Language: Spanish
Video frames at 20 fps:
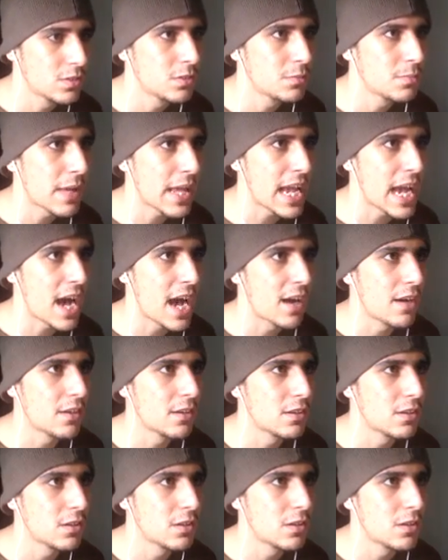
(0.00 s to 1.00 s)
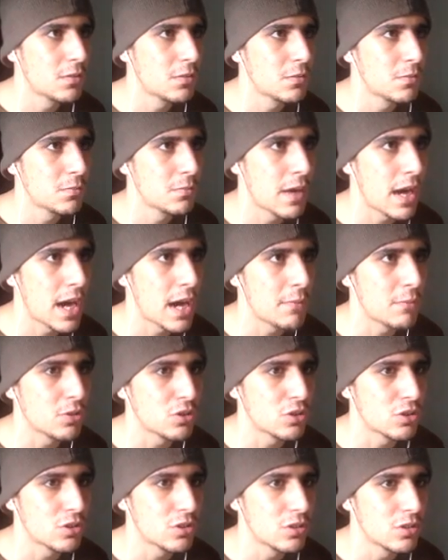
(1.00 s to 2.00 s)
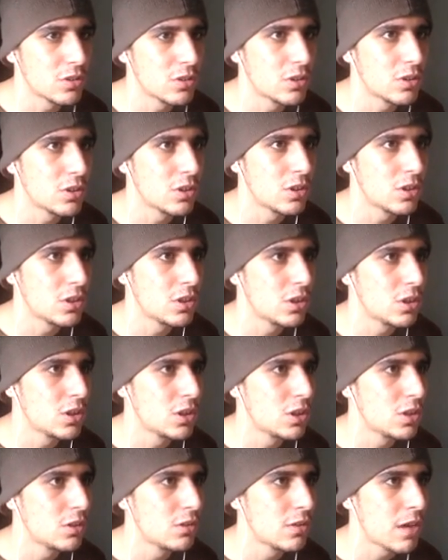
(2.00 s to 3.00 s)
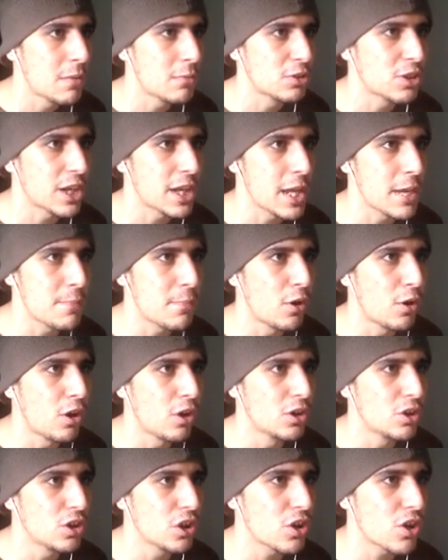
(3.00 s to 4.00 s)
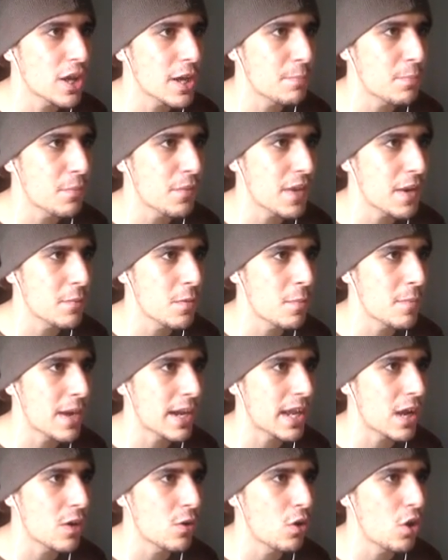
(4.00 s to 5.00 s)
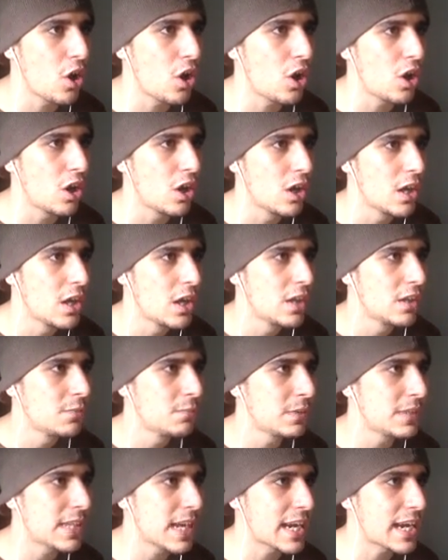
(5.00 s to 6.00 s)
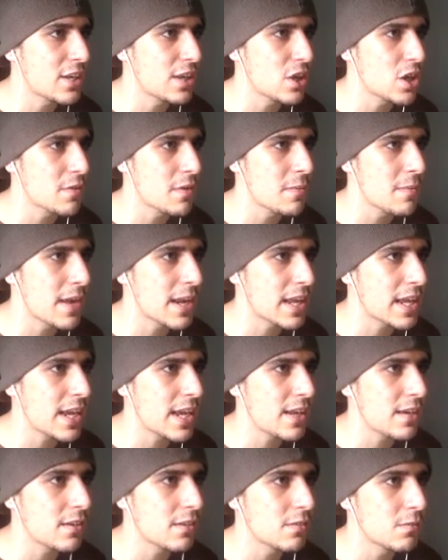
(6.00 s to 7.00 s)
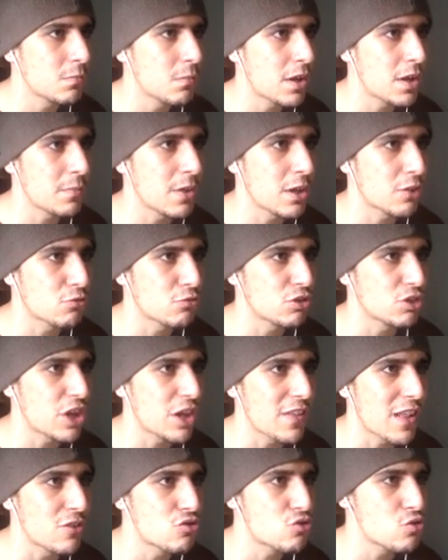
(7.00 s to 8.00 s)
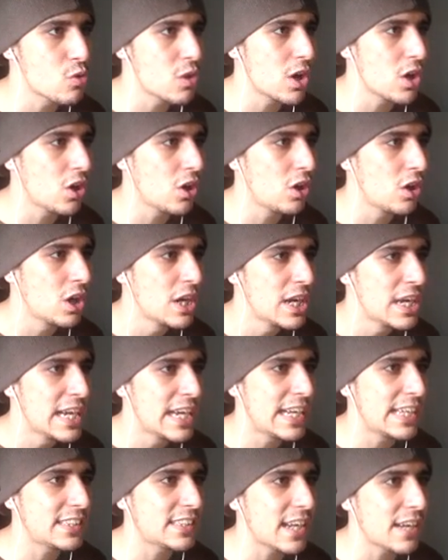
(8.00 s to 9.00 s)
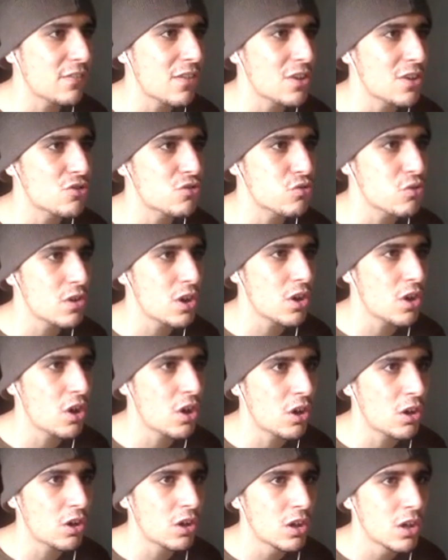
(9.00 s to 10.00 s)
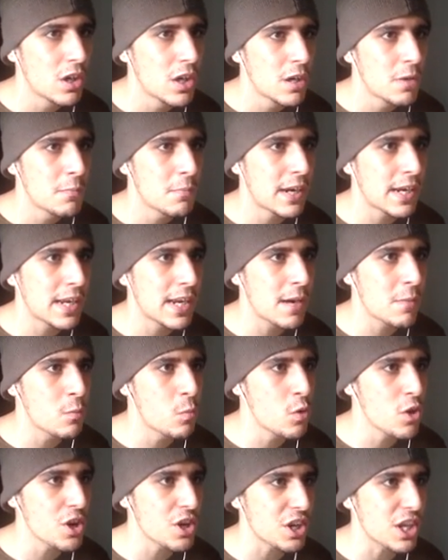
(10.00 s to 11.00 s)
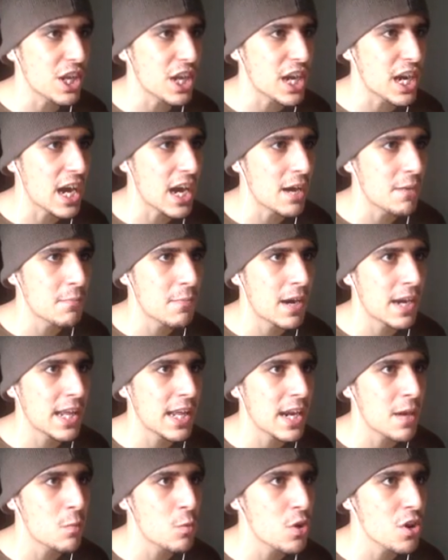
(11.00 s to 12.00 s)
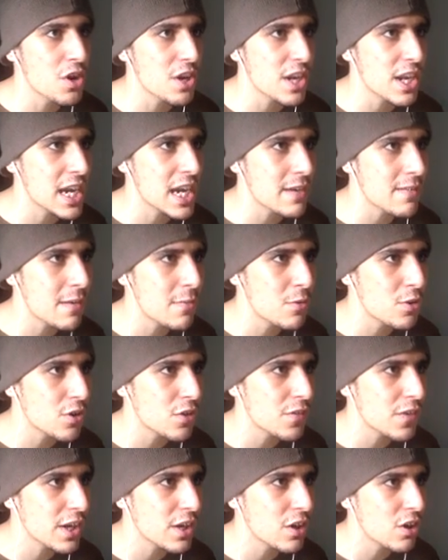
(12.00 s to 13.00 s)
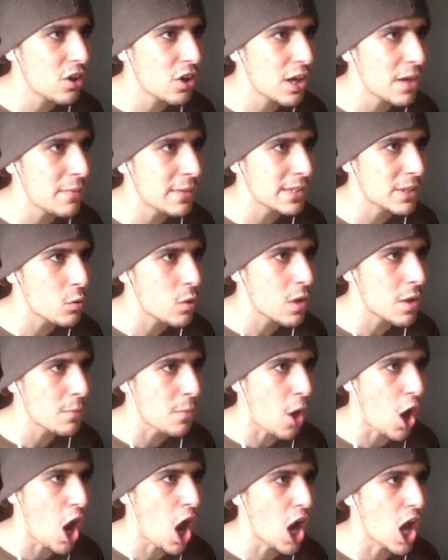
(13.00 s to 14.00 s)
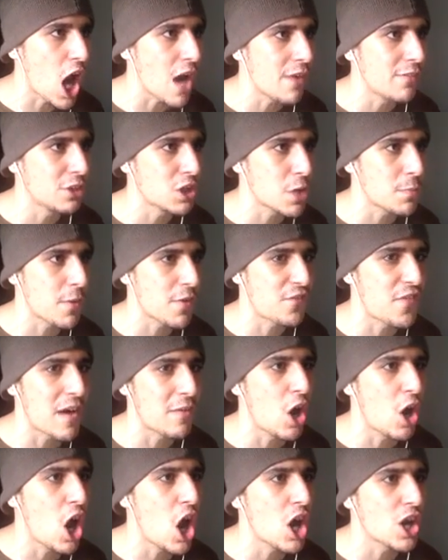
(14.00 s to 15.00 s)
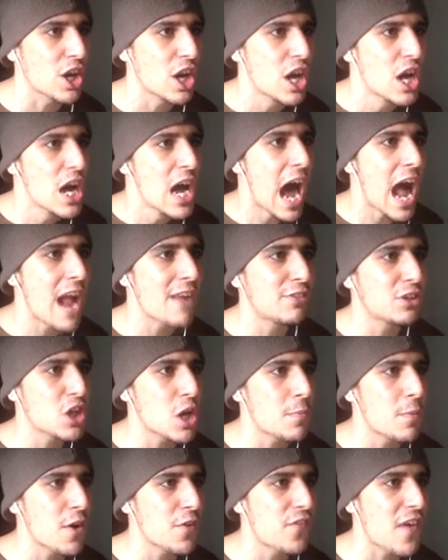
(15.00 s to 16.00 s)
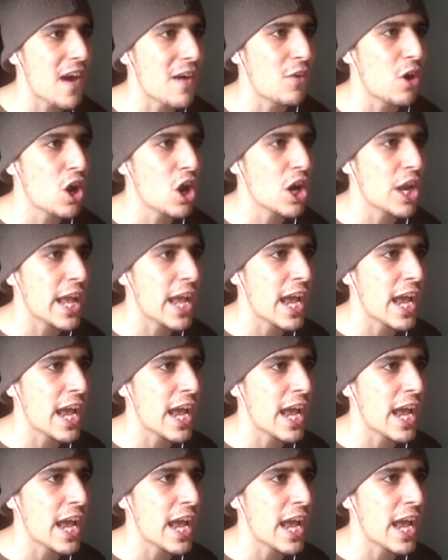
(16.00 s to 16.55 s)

Venga, vamos. Vamos, equipo. Yo creo que podremos marcar un gol. Mientras que ellos no me marquen... Madre mía, tú esa ido al suelo. Esa ido al suelo. Manera muy rica. Manera muy rica. Vamos, Rodrigo. Le mete cuerpo. ¡Ahora, árbitro, por favor! ¡Árbitro, por favor!